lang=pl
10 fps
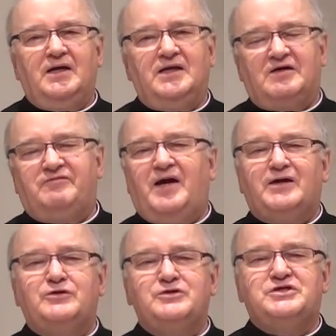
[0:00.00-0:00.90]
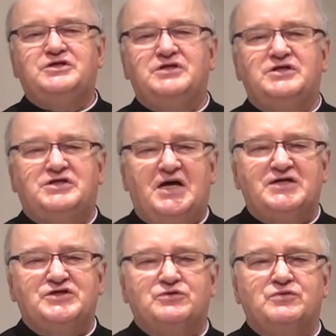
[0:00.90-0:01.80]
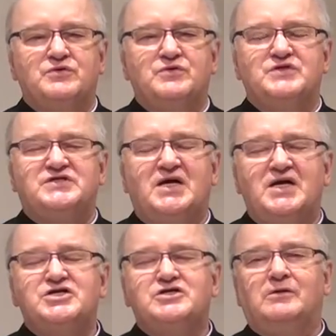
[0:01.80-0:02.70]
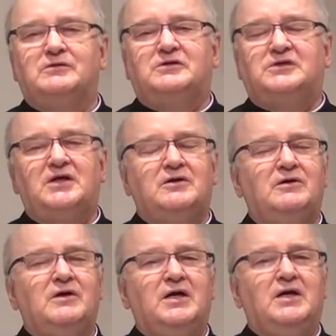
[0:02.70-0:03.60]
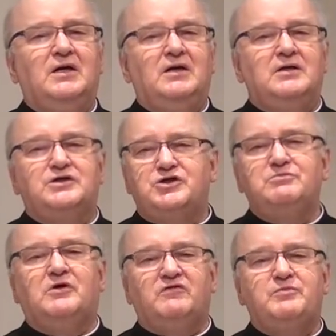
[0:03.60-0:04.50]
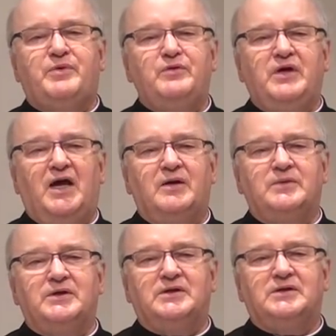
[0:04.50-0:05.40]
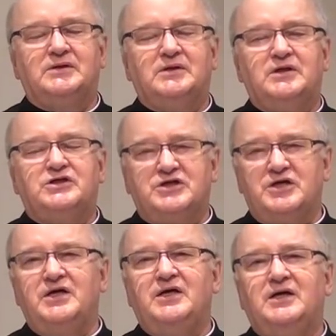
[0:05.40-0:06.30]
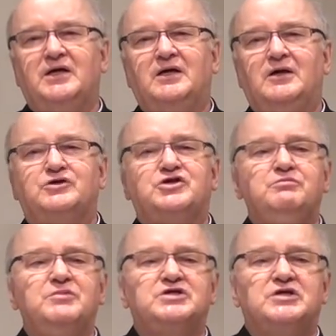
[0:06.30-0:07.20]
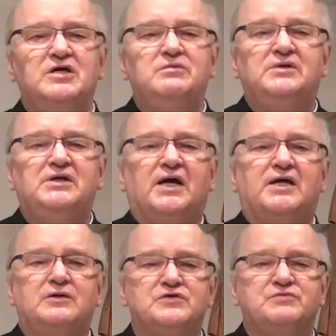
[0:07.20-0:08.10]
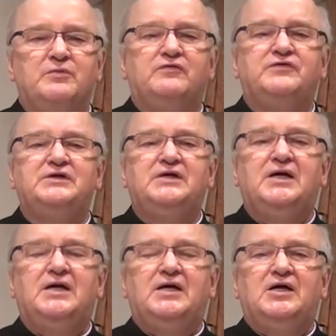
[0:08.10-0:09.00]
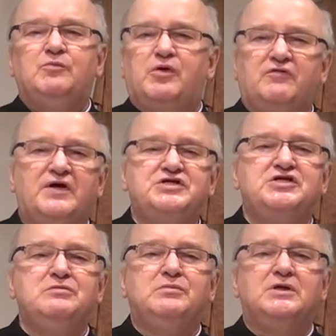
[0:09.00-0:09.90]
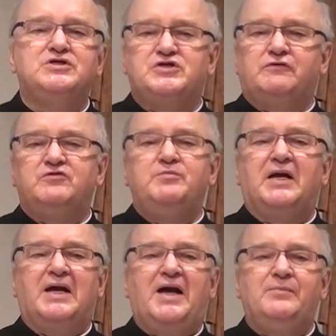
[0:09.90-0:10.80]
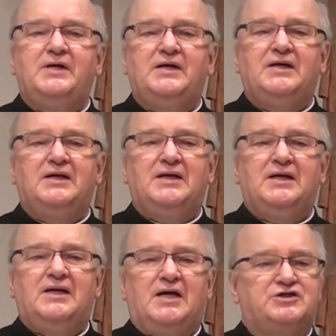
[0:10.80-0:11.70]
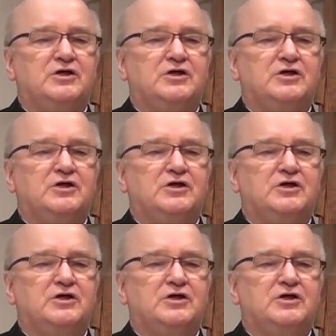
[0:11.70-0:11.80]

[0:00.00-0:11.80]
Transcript: I ta wartość czasu zależy od tego, czym go wypełniamy, czyli o czym myślimy, jakie rozmowy prowadzimy, co wybieramy, a